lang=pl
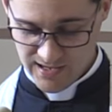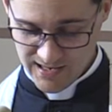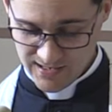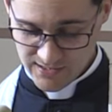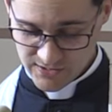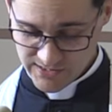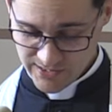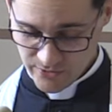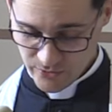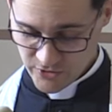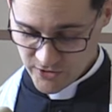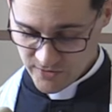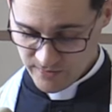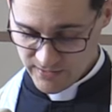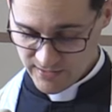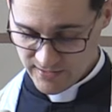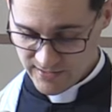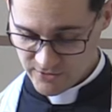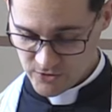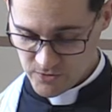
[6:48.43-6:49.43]
Ale stało
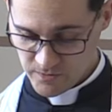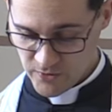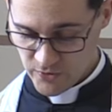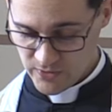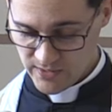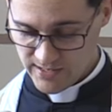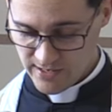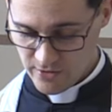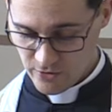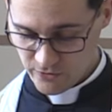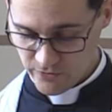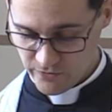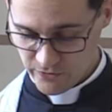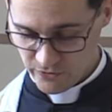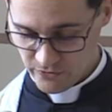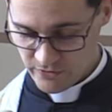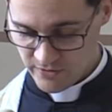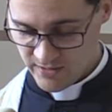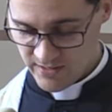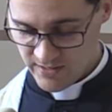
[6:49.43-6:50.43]
się jednak zupełnie na odwrót.